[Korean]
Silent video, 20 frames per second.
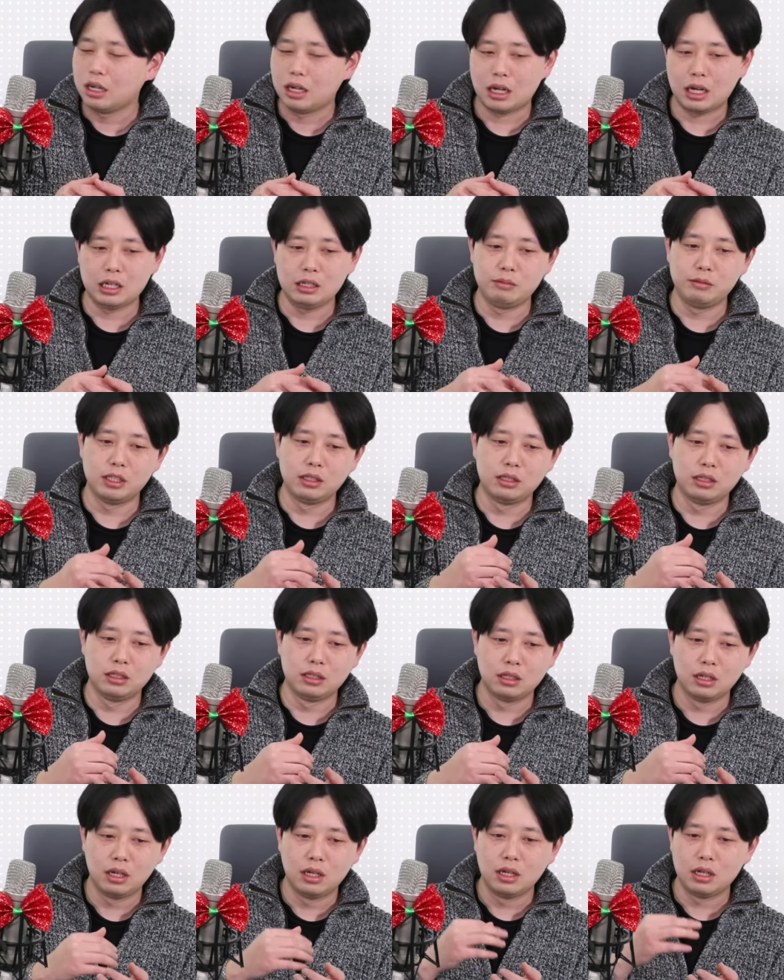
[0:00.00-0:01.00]

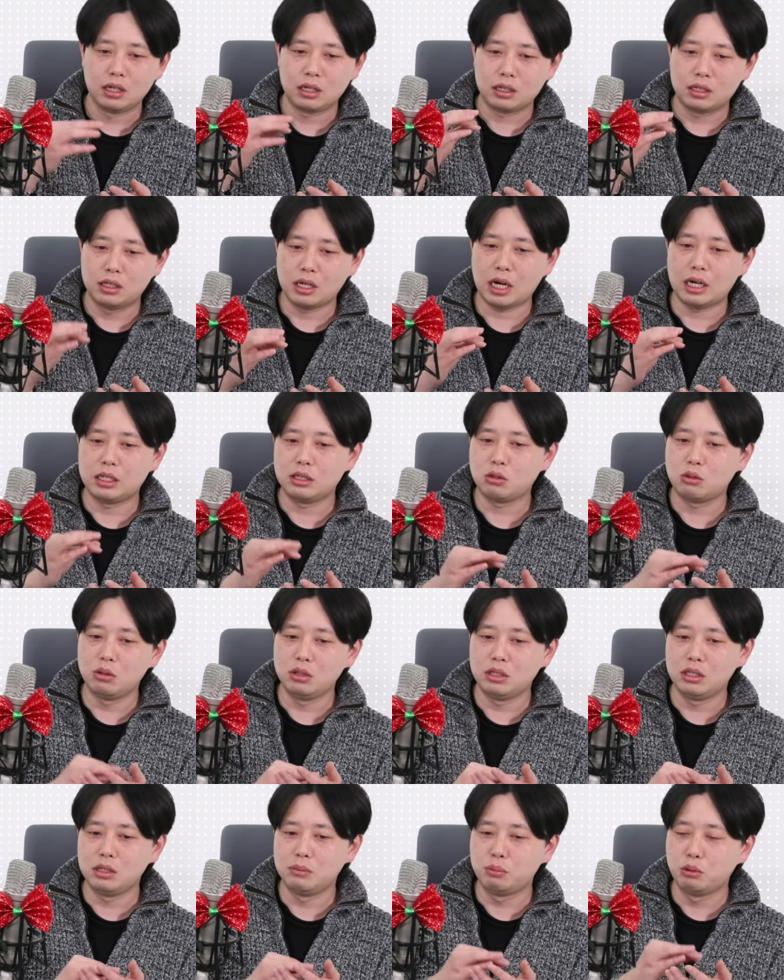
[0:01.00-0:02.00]
아니면은 그
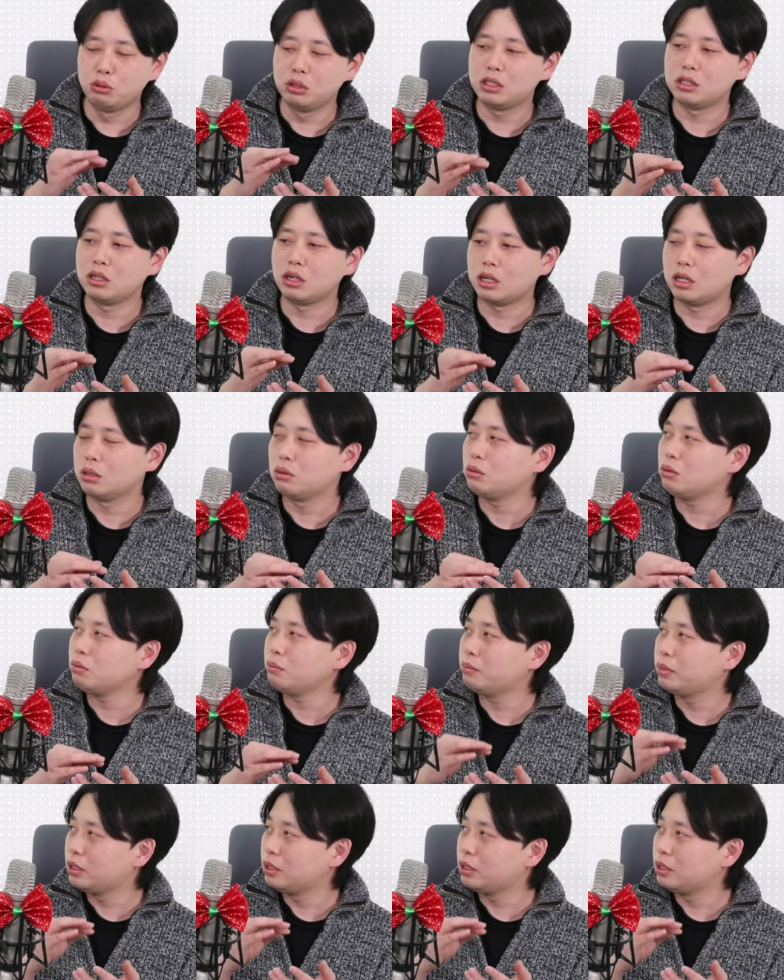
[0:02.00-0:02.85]
알트코인을 보시더라도